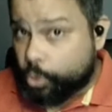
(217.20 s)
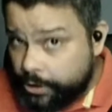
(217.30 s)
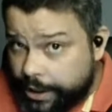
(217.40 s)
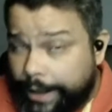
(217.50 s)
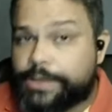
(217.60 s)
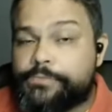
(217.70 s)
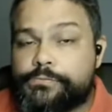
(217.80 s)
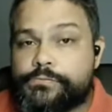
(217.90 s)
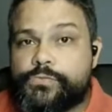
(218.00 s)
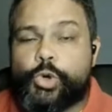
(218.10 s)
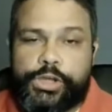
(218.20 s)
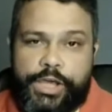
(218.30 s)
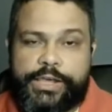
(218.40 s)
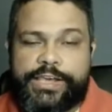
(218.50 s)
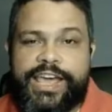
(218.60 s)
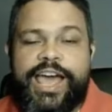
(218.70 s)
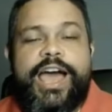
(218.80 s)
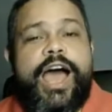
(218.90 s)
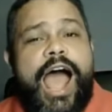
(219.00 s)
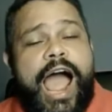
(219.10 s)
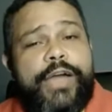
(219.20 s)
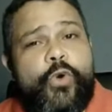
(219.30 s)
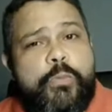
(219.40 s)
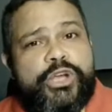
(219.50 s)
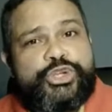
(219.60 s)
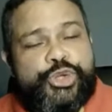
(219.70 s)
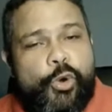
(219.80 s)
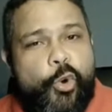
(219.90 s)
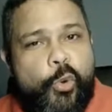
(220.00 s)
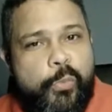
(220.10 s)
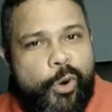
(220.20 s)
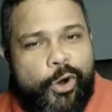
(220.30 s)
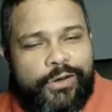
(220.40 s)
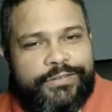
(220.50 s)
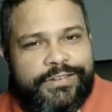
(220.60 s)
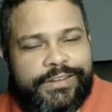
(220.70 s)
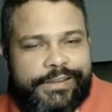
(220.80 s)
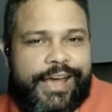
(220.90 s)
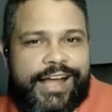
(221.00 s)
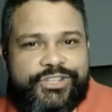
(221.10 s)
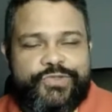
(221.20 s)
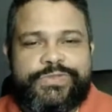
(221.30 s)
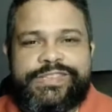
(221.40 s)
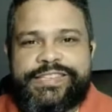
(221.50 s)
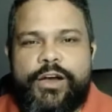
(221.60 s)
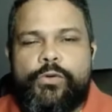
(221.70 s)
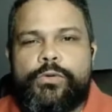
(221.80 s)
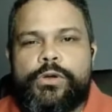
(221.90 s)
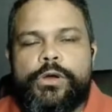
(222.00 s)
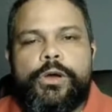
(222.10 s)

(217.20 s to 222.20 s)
Ok, ok. Aí começou o rumor e a discussão